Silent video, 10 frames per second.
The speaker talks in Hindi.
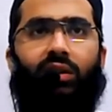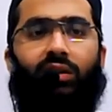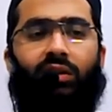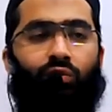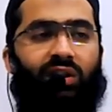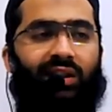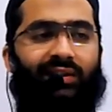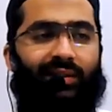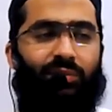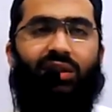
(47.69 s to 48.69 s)
ये उनके
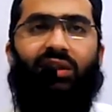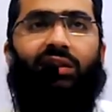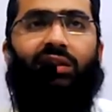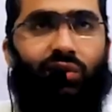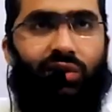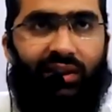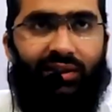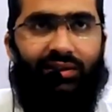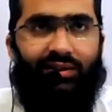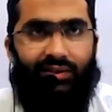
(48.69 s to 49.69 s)
एक्सेप्शन के लिए होता है
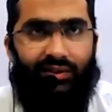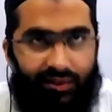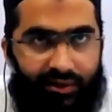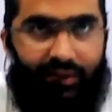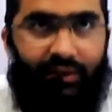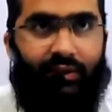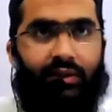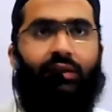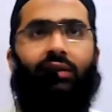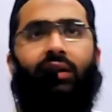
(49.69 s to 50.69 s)

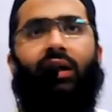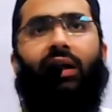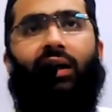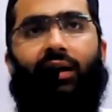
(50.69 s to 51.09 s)
ना